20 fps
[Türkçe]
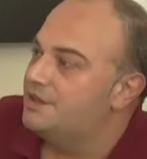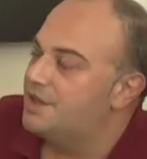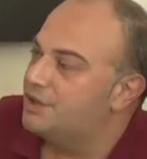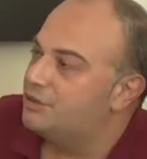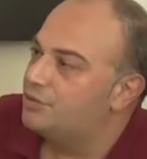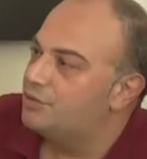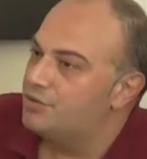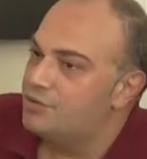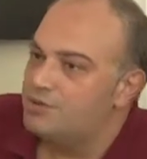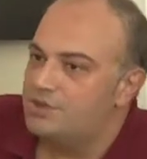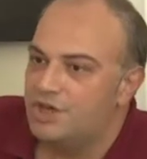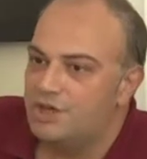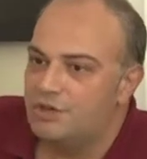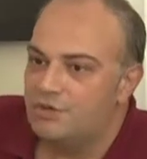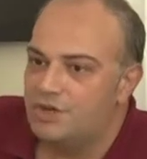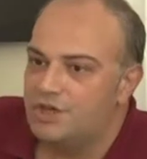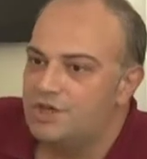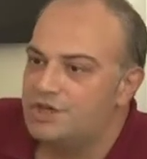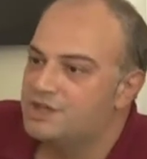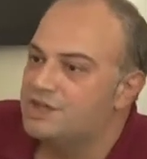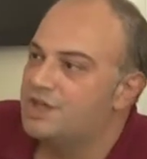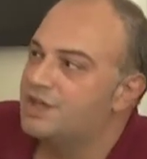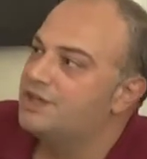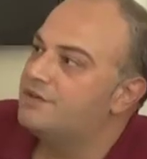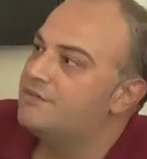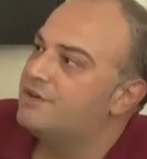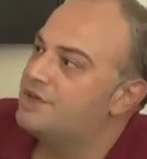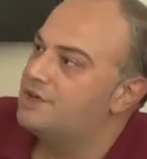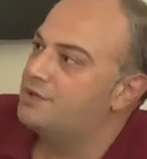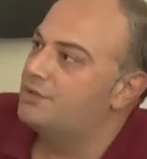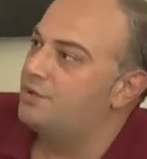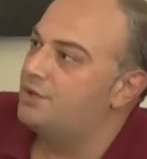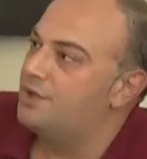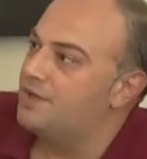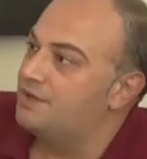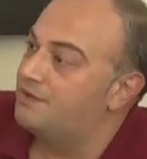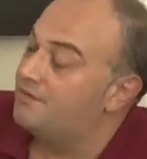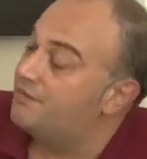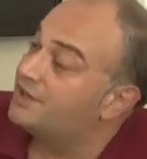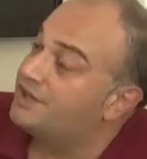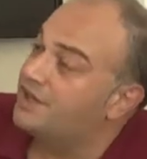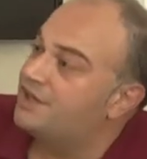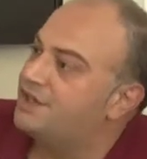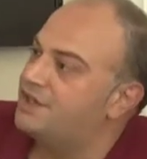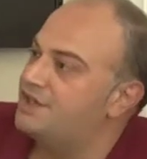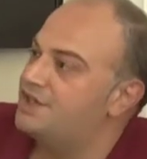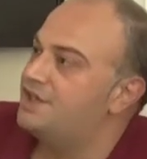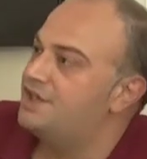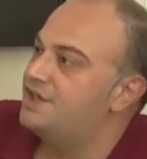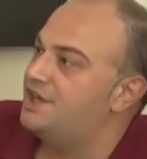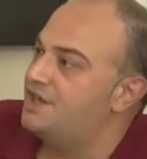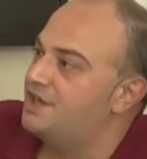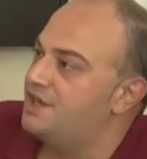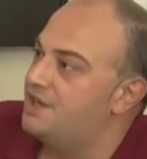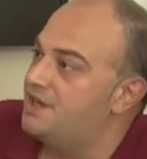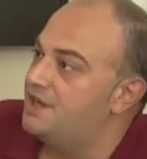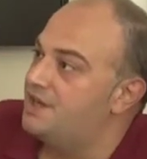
teknolojiye göre hızlandırmak istiyorlar vatandaşın ilgili.